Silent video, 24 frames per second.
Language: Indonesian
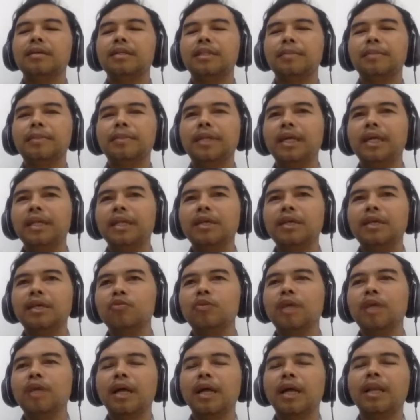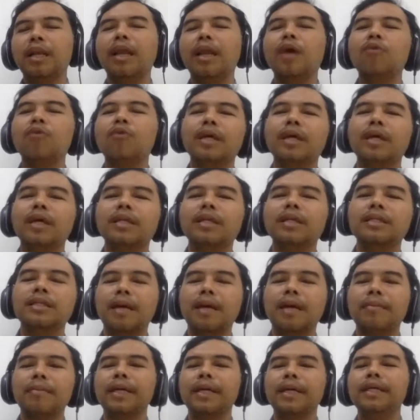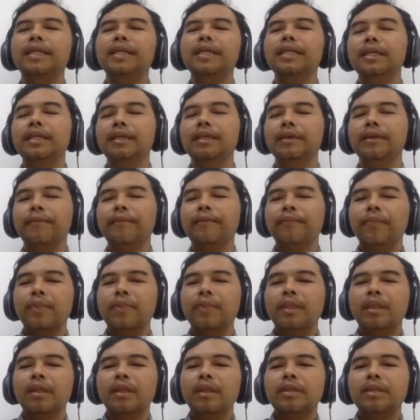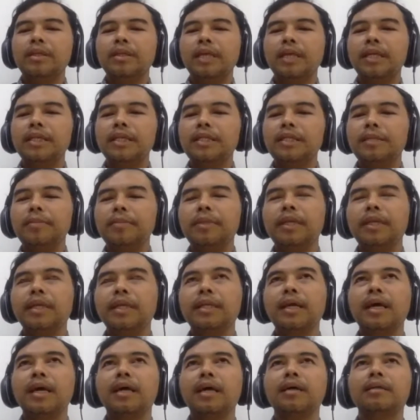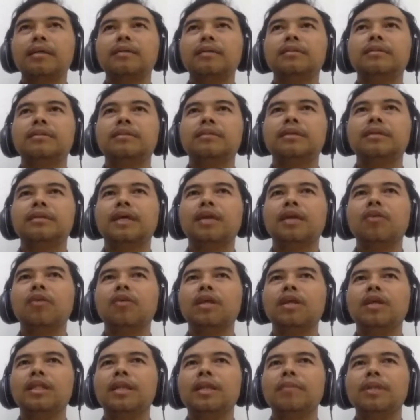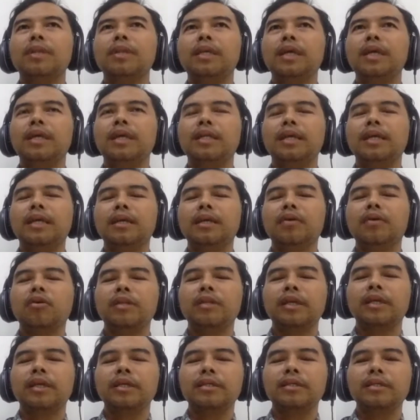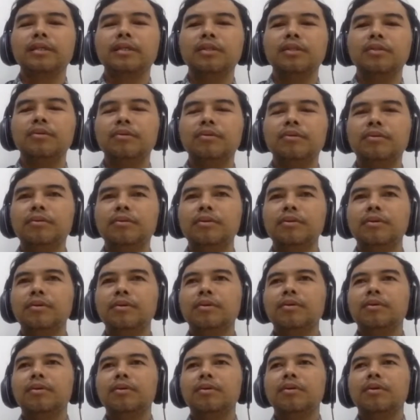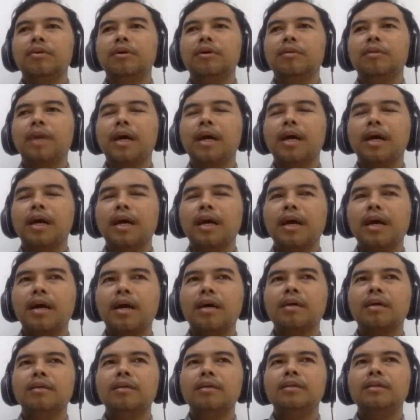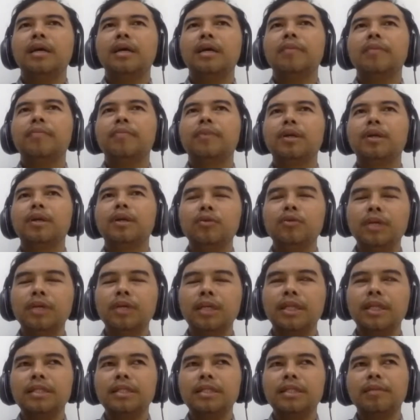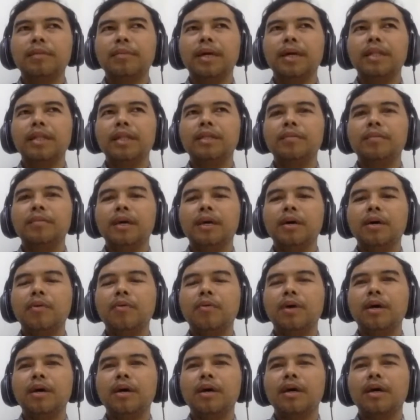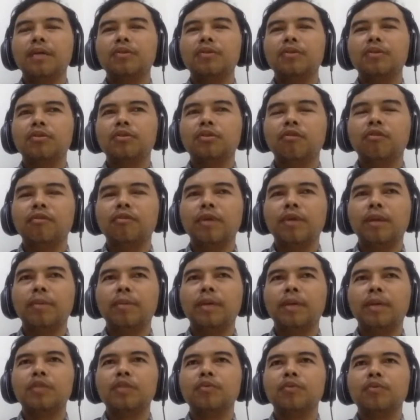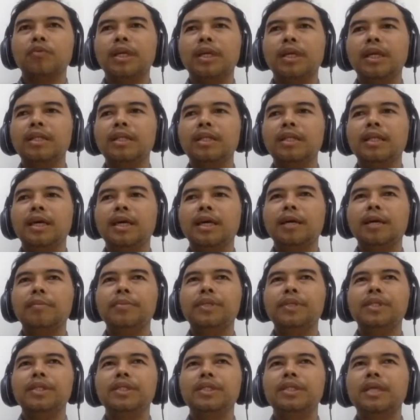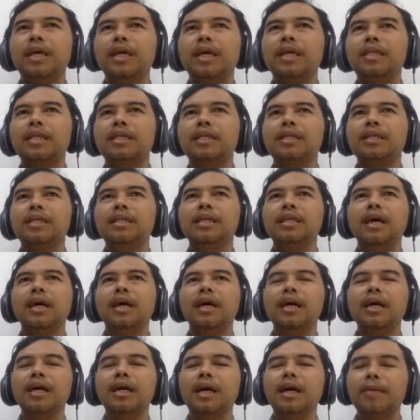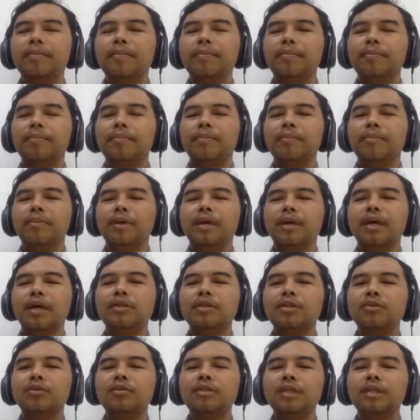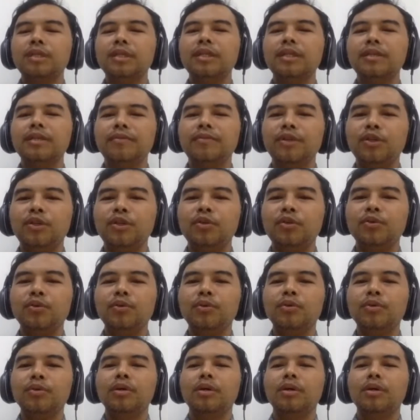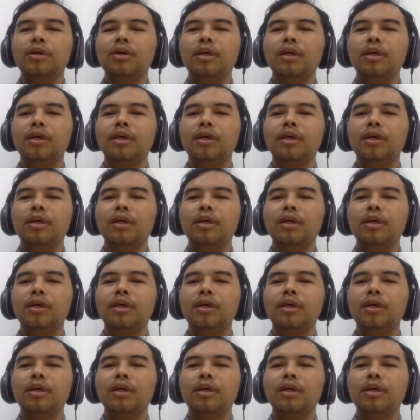sebenarnya sudah lakukan selama ini. Jadi sebenarnya eh, kalau kita melihat dari konteks itu, maka yang perlu kita cermati bahwa kasus novel Baswedan tidak bisa dianggap kasus individu